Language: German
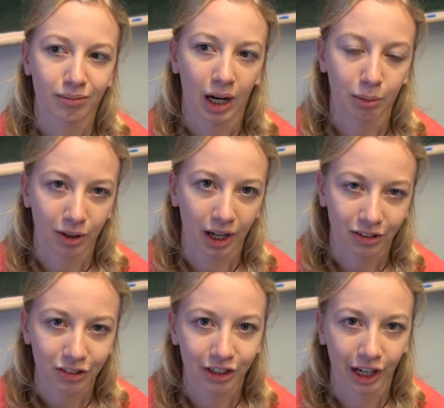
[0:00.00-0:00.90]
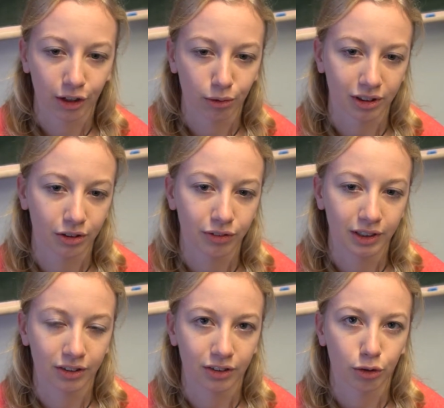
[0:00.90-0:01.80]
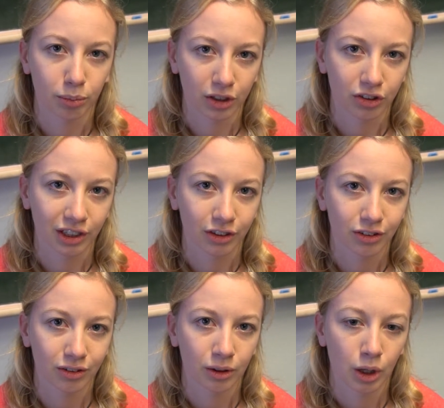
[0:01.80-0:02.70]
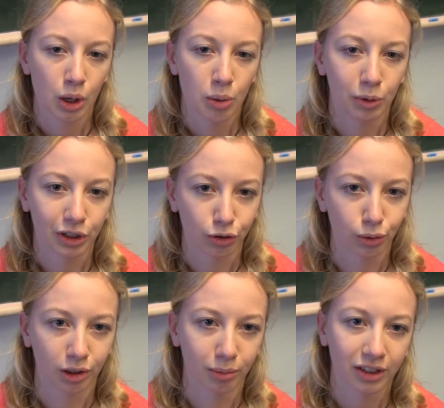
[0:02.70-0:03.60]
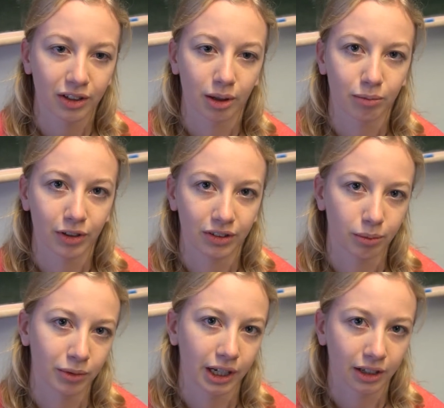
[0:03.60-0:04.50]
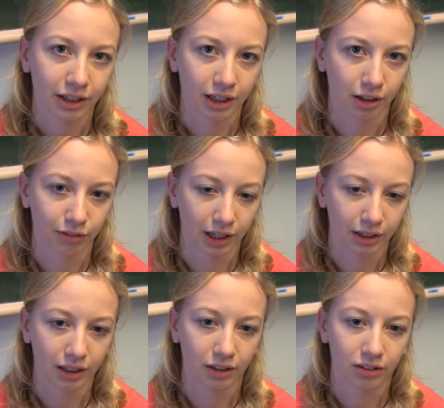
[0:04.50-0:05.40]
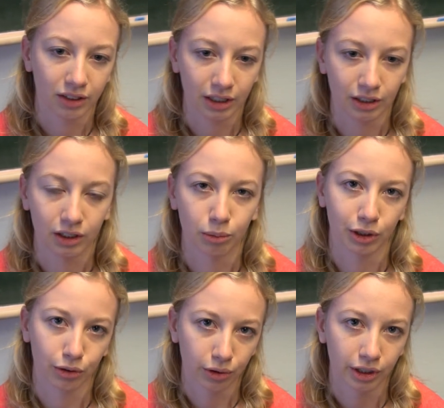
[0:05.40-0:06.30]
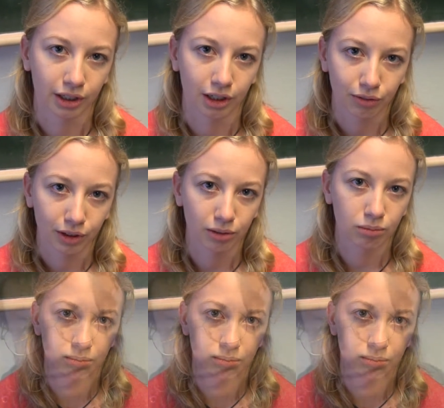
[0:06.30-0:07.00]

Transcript: hatte ich den Eindruck, dass viele sich mehr Stress mit der Schule gemacht haben, wenn sie im G8-Jahrgang waren, als die, die im G9-Jahrgang waren.